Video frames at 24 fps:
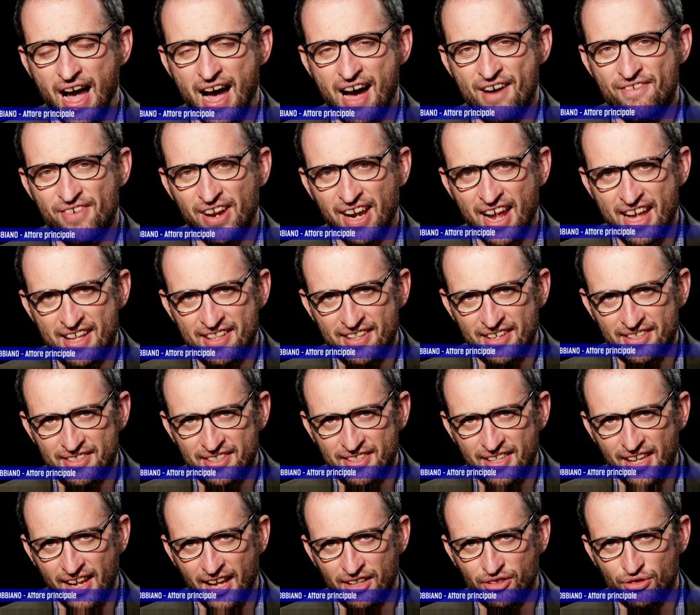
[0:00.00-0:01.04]
Avrei
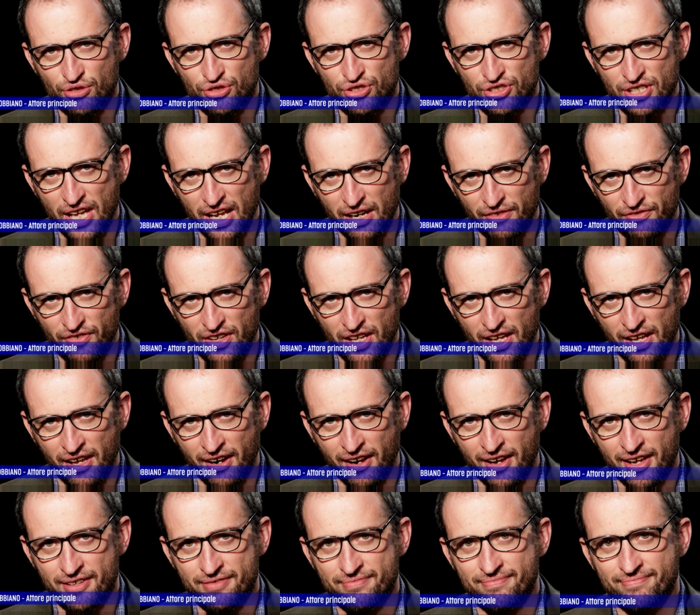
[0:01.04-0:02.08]
desiderato
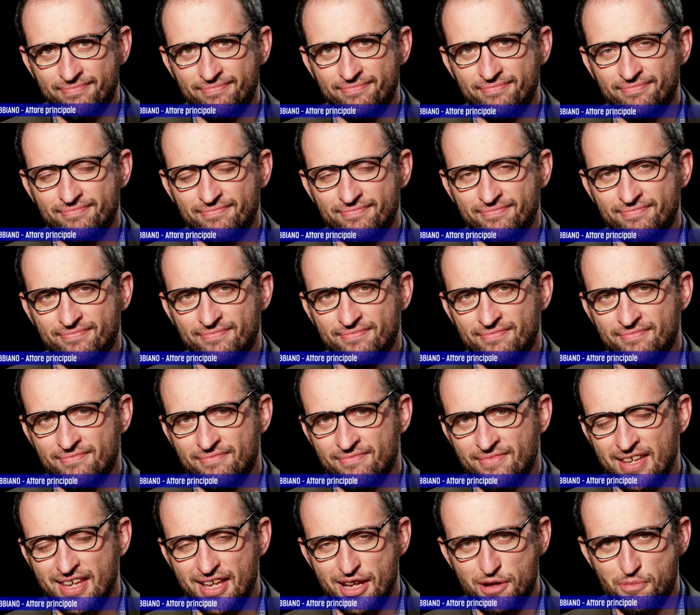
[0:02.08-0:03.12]
servire
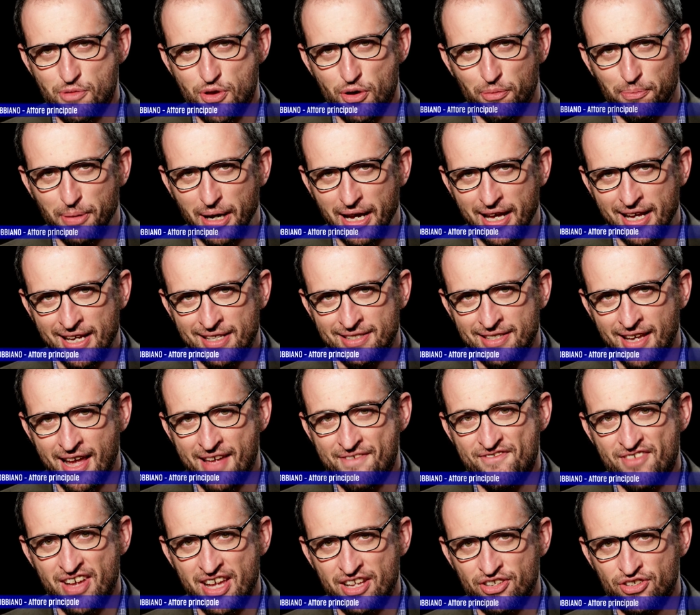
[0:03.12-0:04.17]
il mio paese e
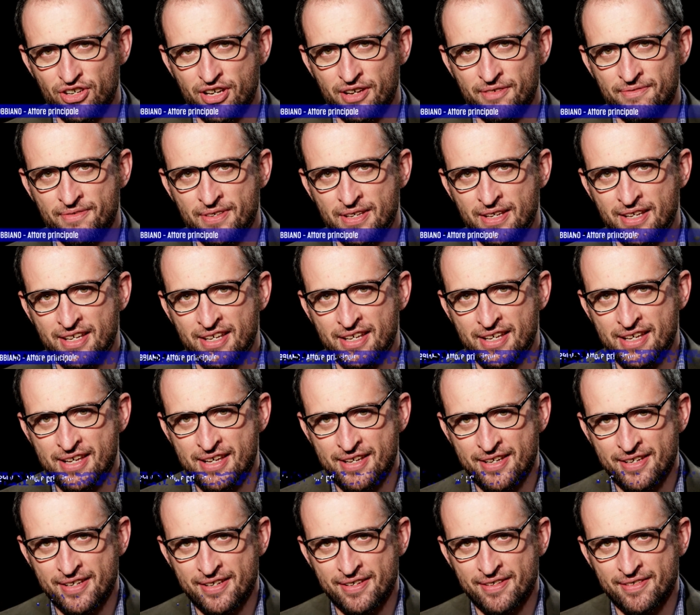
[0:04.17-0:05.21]
invece
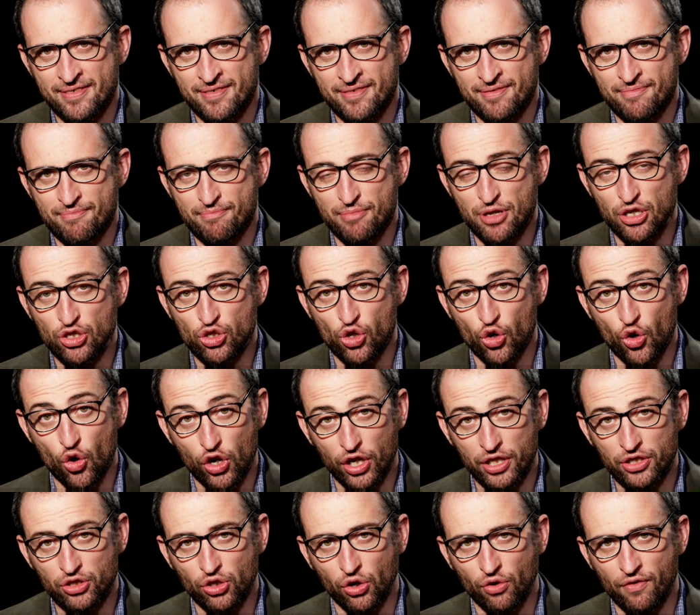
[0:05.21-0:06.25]
mi sono
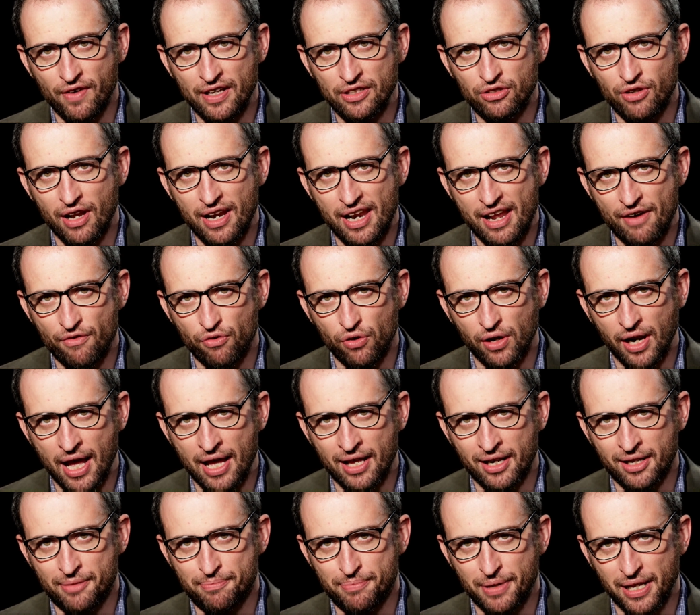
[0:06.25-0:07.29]
ritrovato a
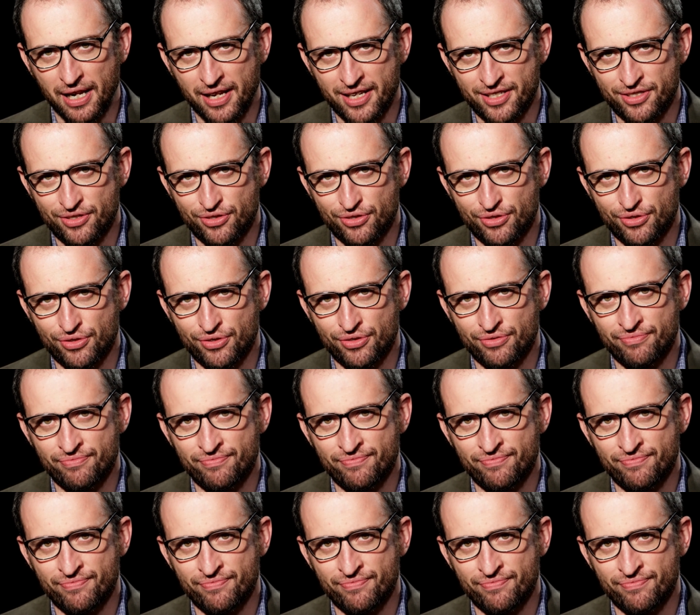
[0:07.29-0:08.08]
lavorare per esso.